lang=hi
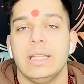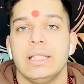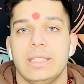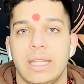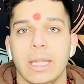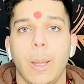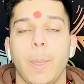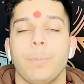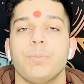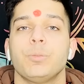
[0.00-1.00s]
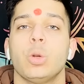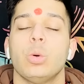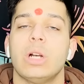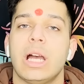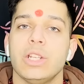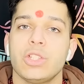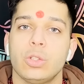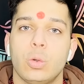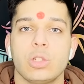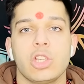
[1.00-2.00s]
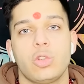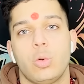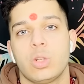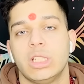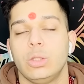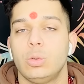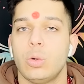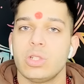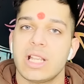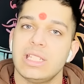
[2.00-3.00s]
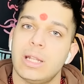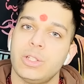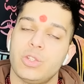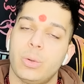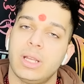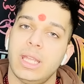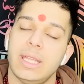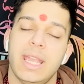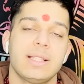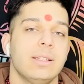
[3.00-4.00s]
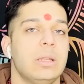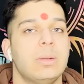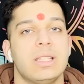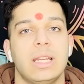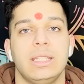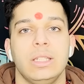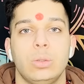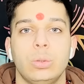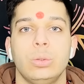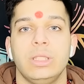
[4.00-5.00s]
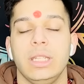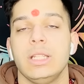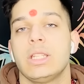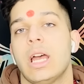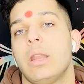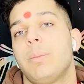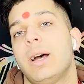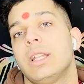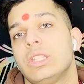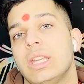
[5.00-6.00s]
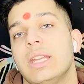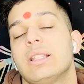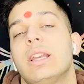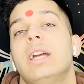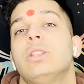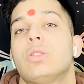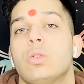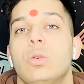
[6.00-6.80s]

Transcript: ठीक है तो अंश दो से शुरू हो जाते दो जैसे अंश जुड़ गए एक सिद्धि बन जाती है दो तीन चार पांच छह सात सौ